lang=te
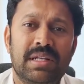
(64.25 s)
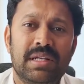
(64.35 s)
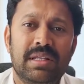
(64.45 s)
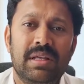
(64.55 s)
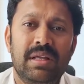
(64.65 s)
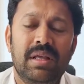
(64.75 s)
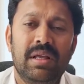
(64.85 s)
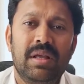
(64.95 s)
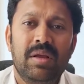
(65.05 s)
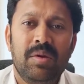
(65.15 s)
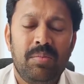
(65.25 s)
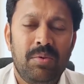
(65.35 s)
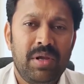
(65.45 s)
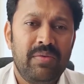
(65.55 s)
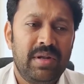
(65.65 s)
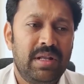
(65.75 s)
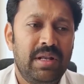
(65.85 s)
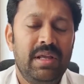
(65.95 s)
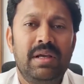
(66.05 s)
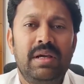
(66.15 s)
జరిగింది పోయిన
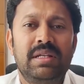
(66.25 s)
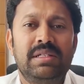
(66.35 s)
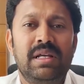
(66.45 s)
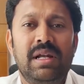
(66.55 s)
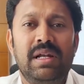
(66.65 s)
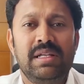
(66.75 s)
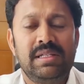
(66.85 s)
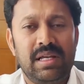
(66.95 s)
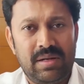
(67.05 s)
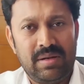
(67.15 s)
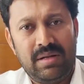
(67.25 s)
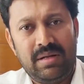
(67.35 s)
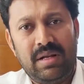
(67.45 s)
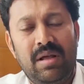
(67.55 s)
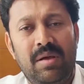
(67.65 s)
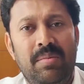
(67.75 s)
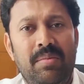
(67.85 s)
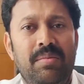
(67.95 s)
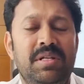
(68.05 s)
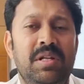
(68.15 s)
వెంటనే కృష్ణారెడ్డి సార్ ఇట్లా
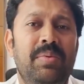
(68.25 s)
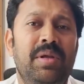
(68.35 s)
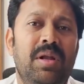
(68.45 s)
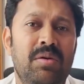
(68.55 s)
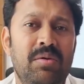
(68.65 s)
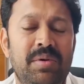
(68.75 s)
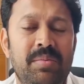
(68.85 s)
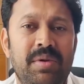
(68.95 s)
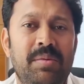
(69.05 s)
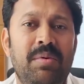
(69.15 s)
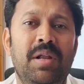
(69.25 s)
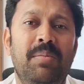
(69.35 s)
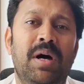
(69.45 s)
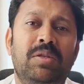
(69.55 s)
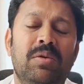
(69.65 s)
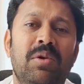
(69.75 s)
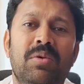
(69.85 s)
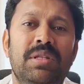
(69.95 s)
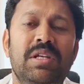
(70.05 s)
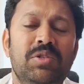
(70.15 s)
చనిపోయినాడు డెడ్ బాడీ బాత్రూంలో
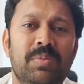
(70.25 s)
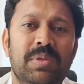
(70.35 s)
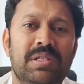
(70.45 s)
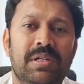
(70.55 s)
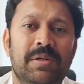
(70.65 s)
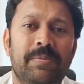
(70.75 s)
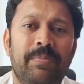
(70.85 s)
ఉంది అని చూపించినాడు